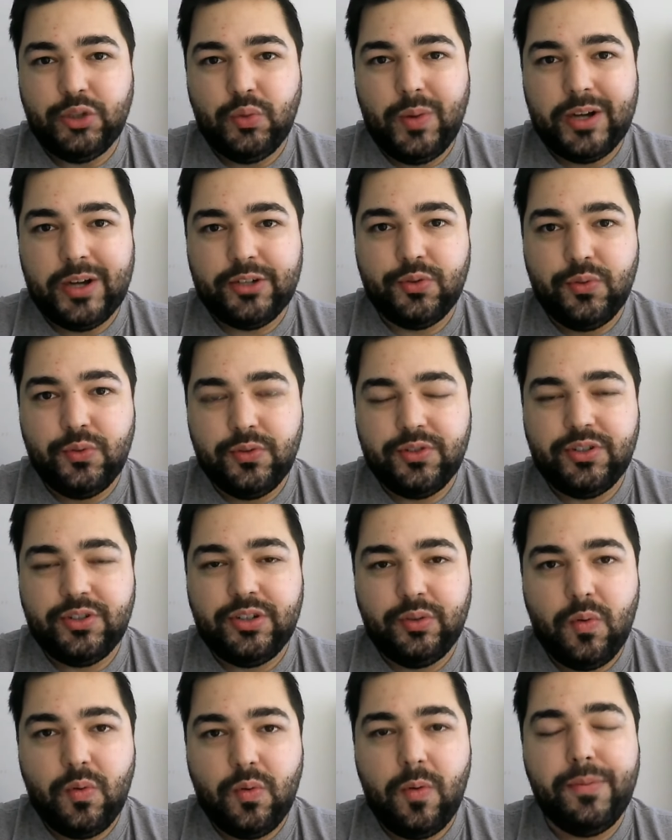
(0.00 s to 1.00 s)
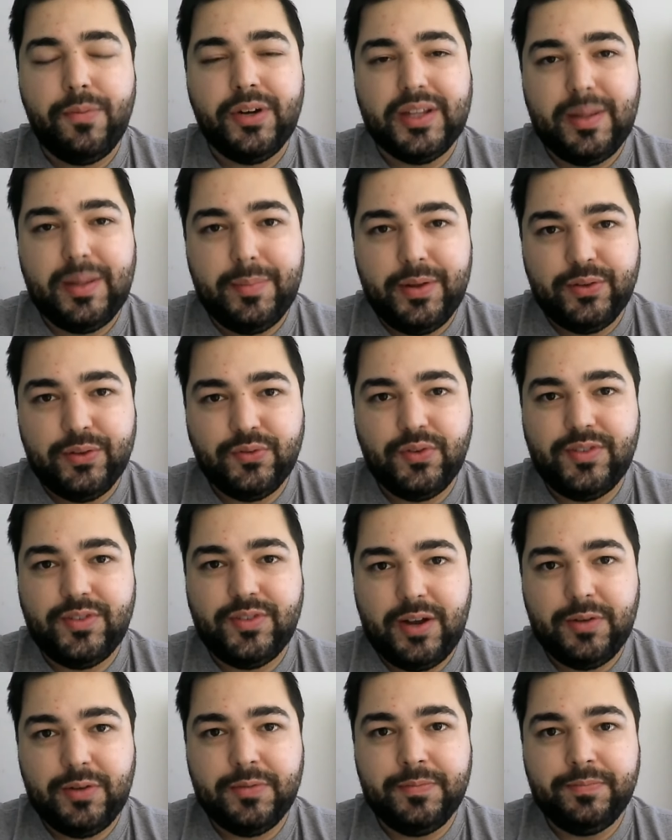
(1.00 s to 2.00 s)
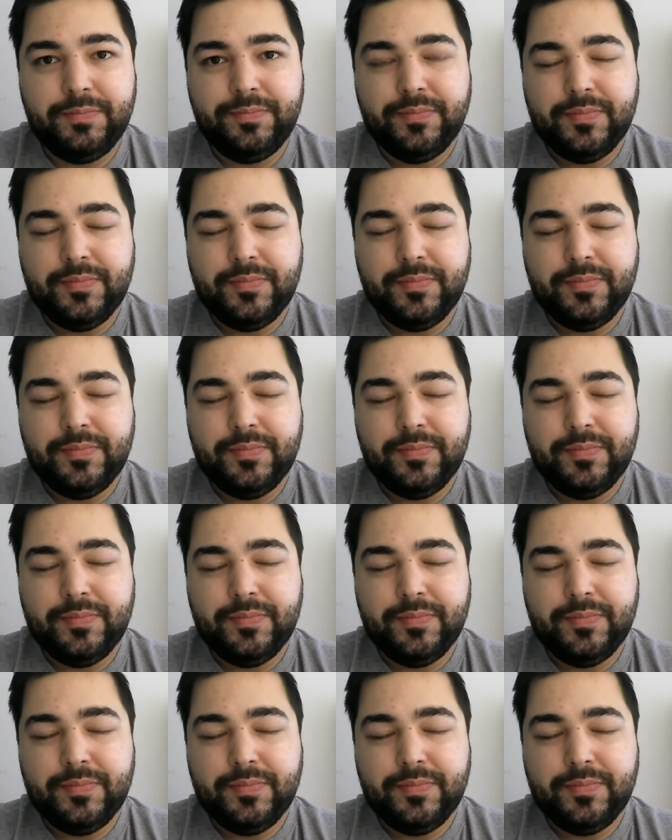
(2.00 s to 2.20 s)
do ajuste do comportamento social.